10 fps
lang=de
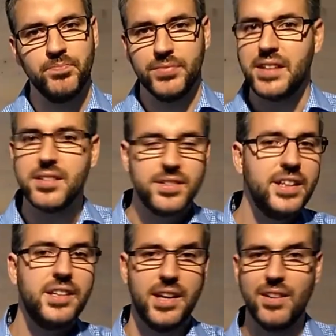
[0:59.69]
dass es
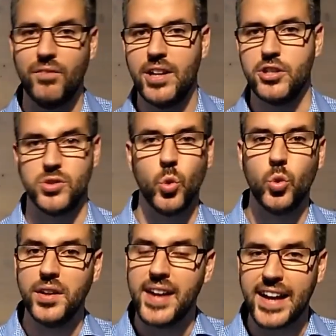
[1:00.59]
nicht irgendwelche
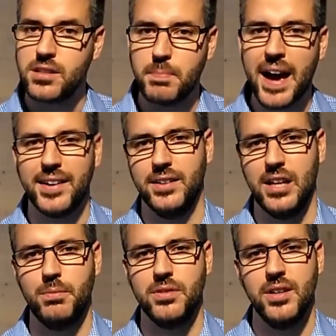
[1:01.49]
sogenannte Experten
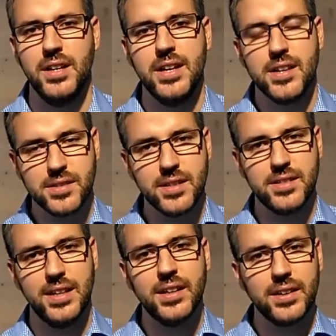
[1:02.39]
gibt, sondern dass
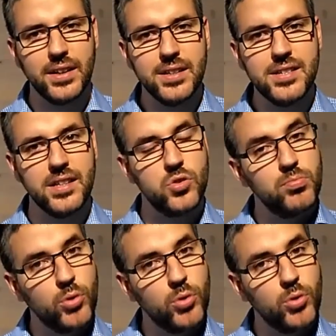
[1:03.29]
jeder Christ dazu